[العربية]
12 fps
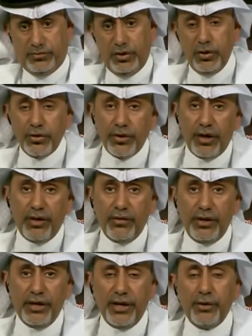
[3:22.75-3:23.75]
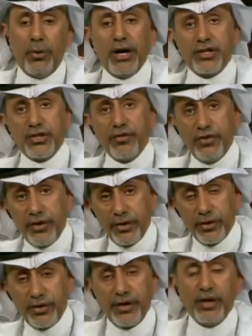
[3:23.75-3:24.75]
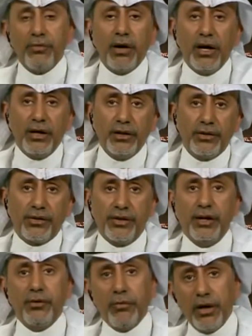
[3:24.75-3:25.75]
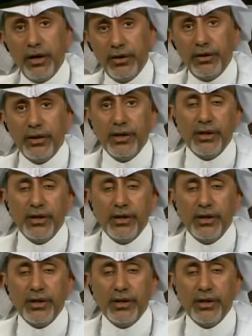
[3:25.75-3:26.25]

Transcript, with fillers: يهجر على يعني 1 0 2 1 2 1